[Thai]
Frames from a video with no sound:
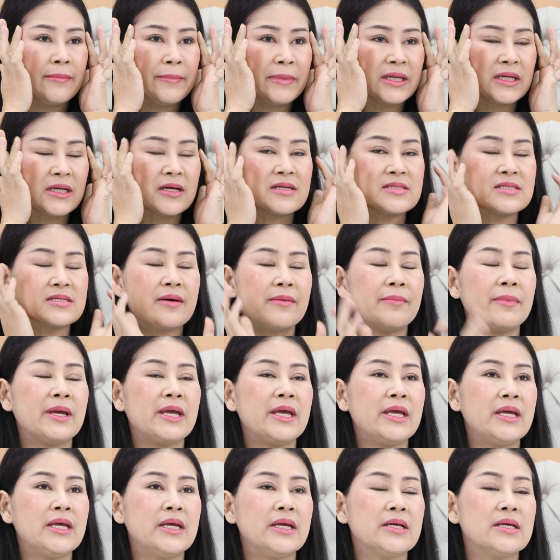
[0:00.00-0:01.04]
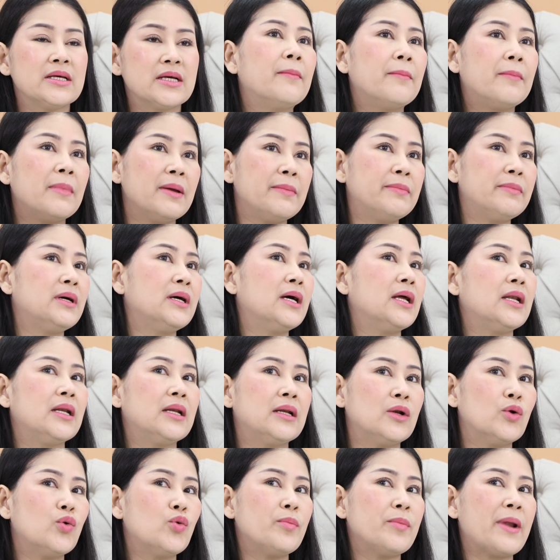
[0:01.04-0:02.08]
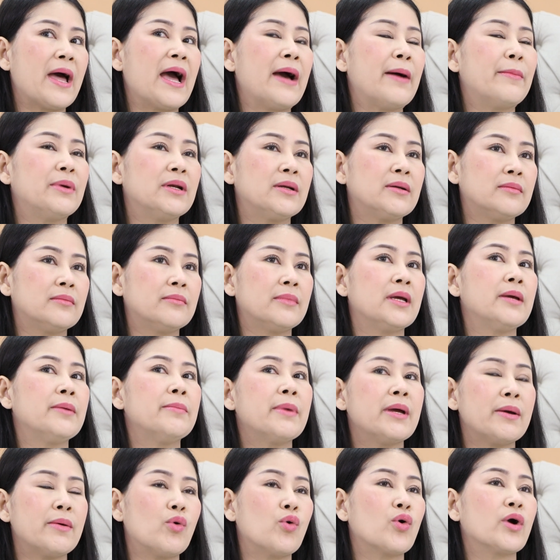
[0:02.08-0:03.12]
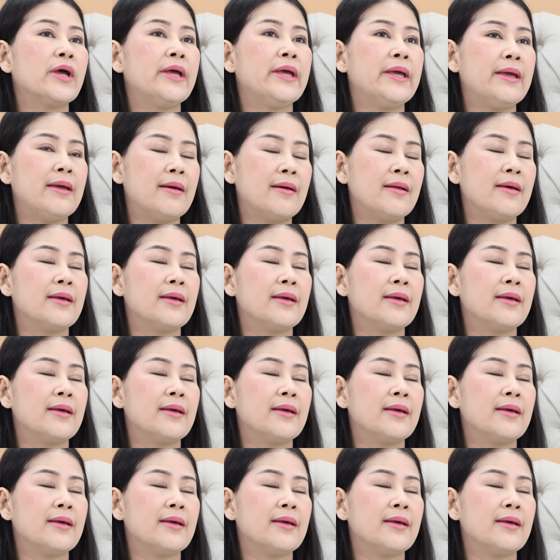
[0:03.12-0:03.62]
มันก็จะไม่ไม่เหมือนรูปหน้ามันไม่ไม่โอเคอะไร